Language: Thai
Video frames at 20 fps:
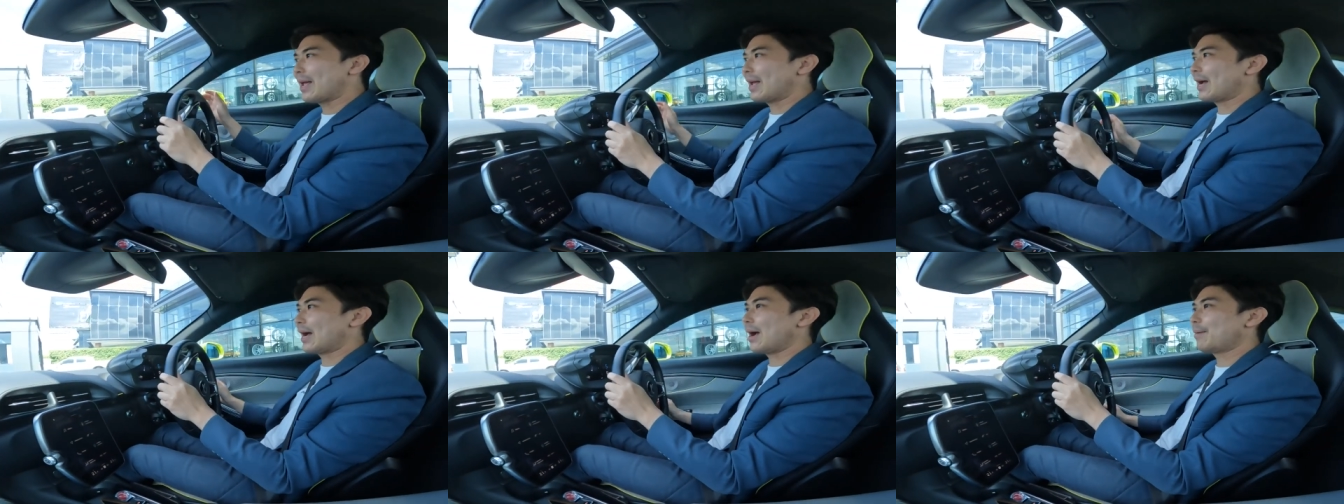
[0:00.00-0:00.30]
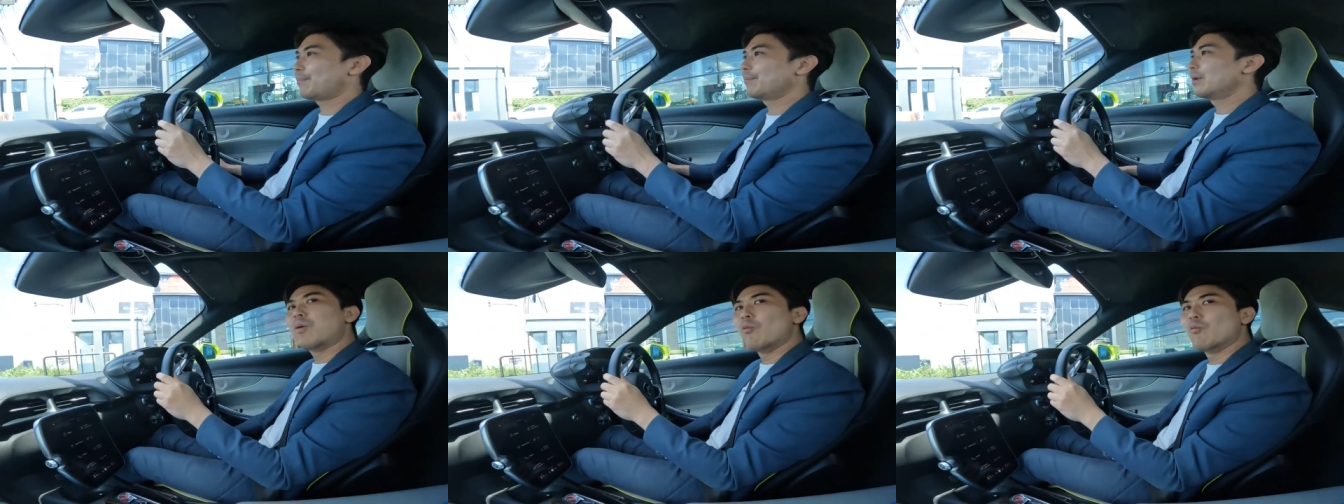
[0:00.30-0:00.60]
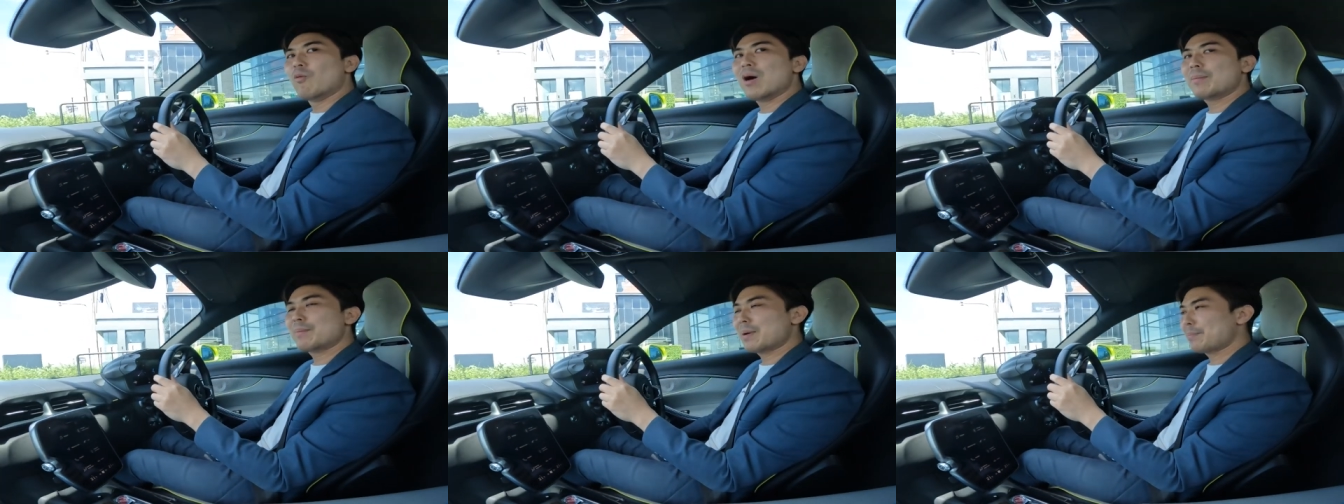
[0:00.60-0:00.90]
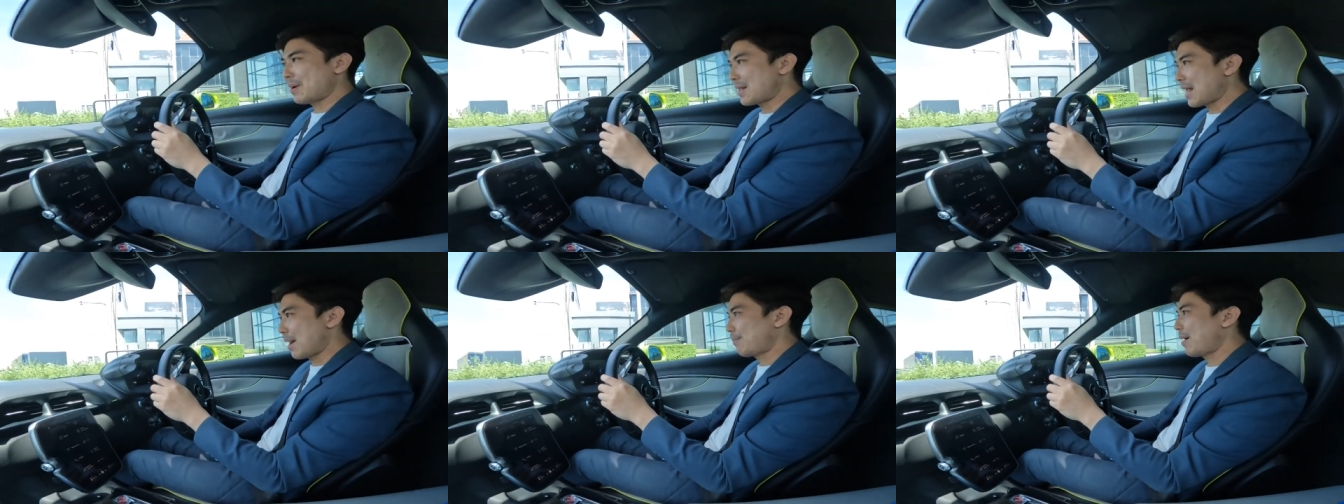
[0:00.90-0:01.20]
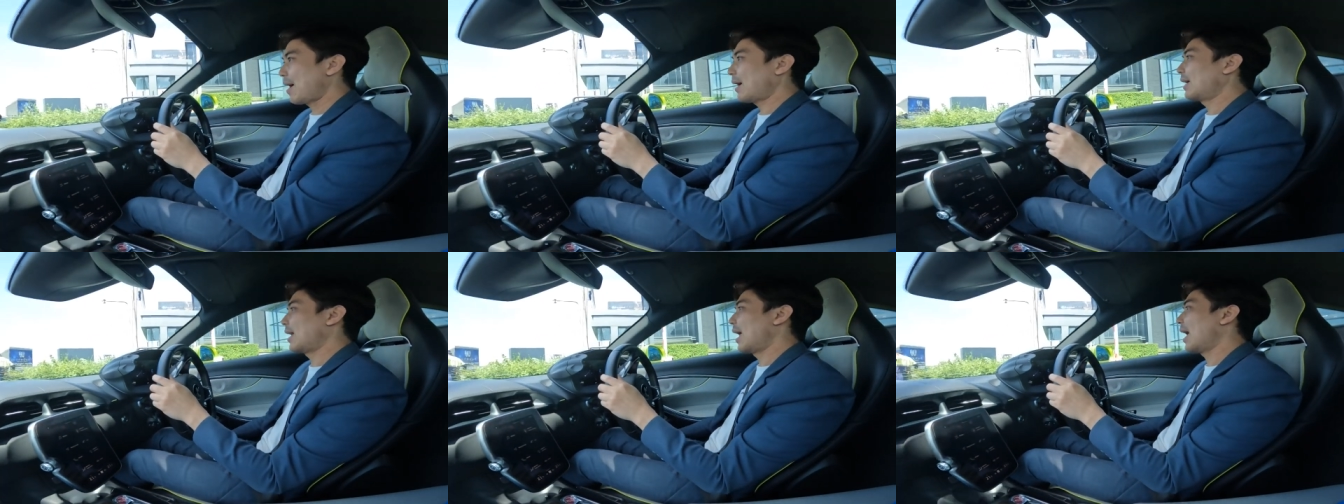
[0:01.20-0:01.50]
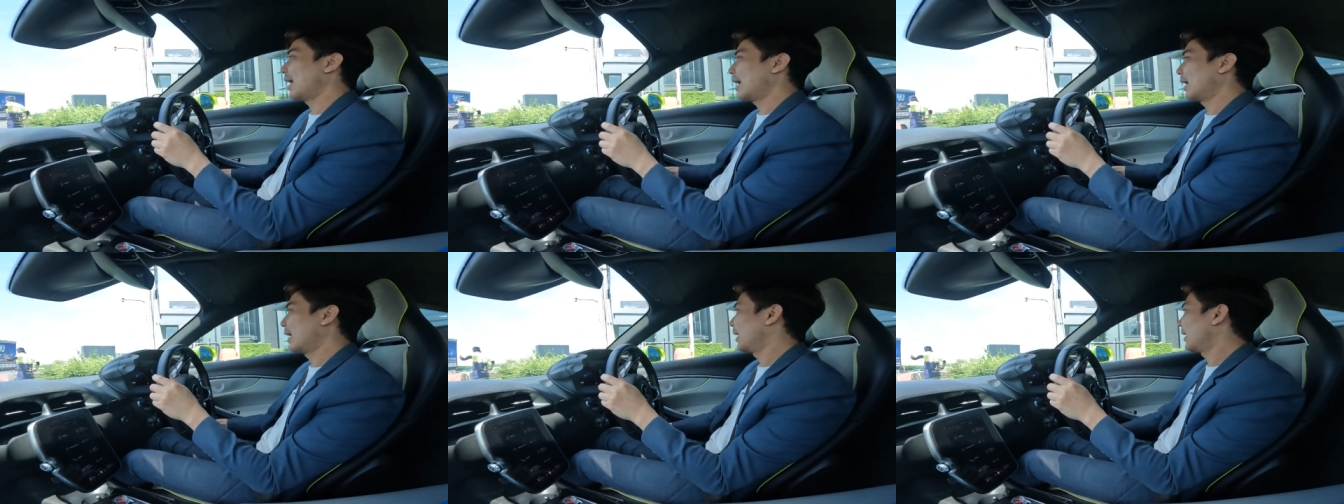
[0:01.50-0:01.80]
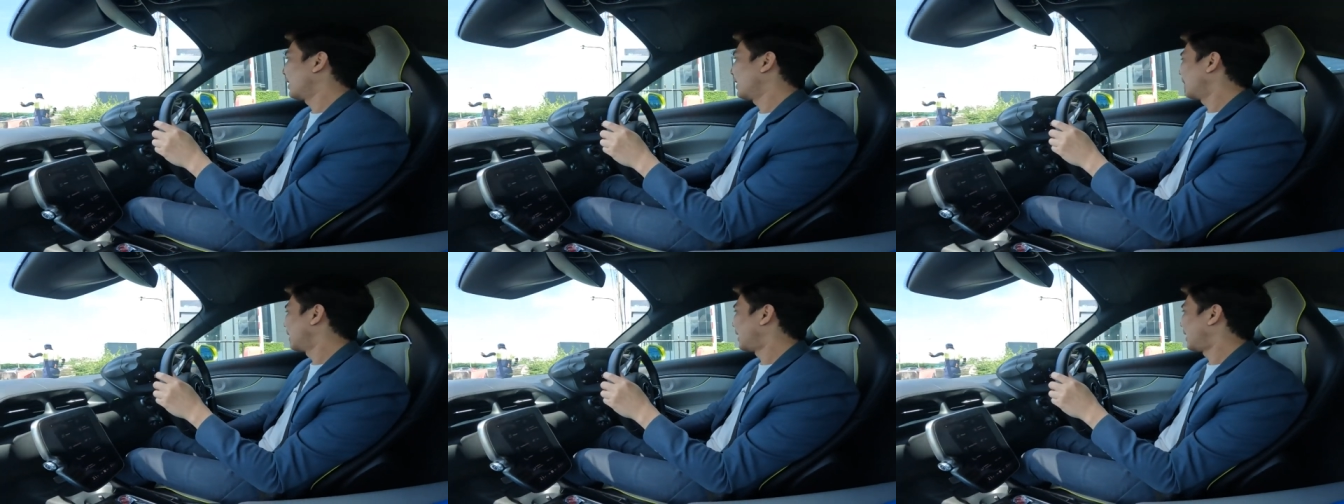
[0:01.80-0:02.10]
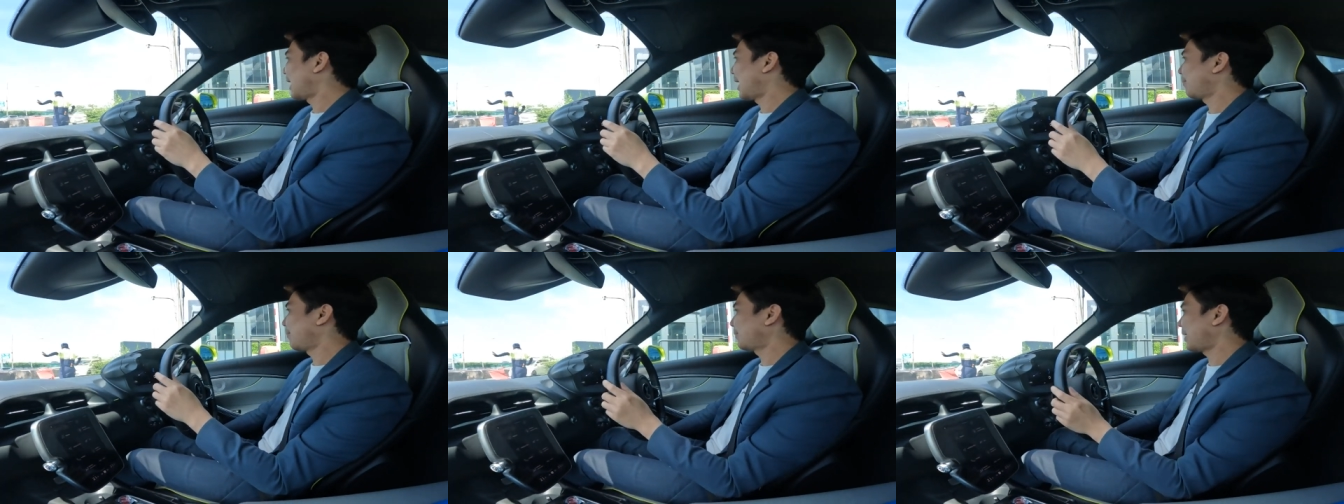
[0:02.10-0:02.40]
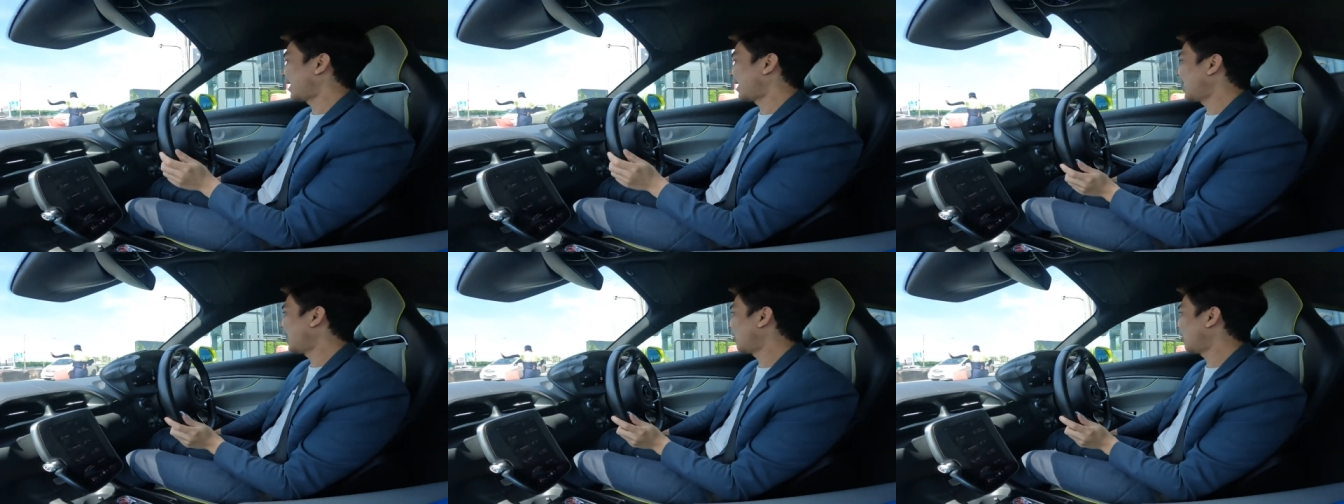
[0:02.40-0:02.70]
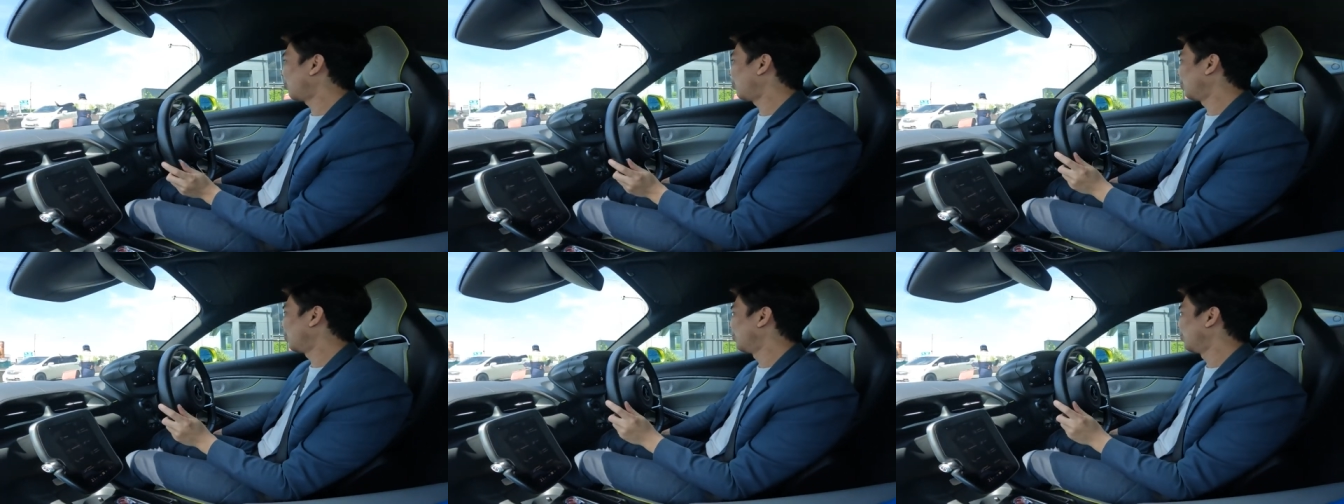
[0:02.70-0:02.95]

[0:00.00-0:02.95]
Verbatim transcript: อะครับ ผมว่ามันประหยัดมากเลยนะนะครับ แต่ถ้าเรา